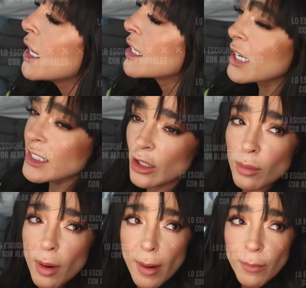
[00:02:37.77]
ya siendo
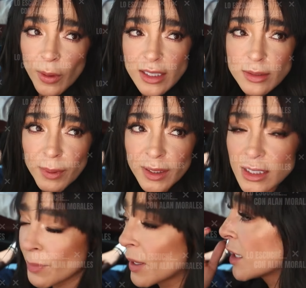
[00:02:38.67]
mamá puedas
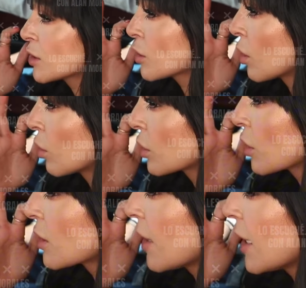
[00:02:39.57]
participar en estos
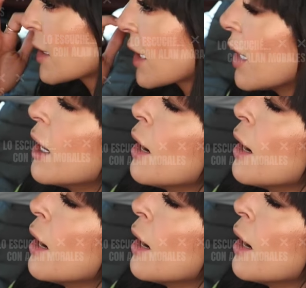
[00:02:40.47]
concursos de belleza,